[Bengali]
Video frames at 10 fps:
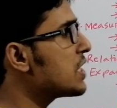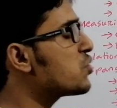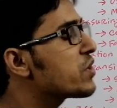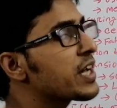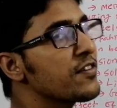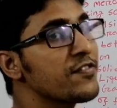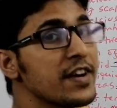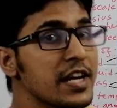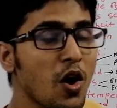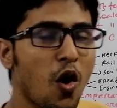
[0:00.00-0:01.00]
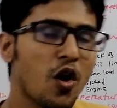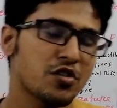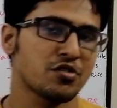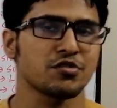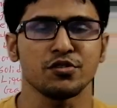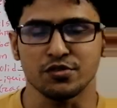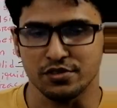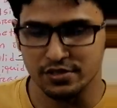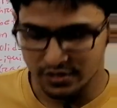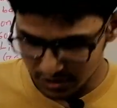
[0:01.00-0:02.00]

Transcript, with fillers: হুইচ উই ক্যান ফিল হট অর কোল্ড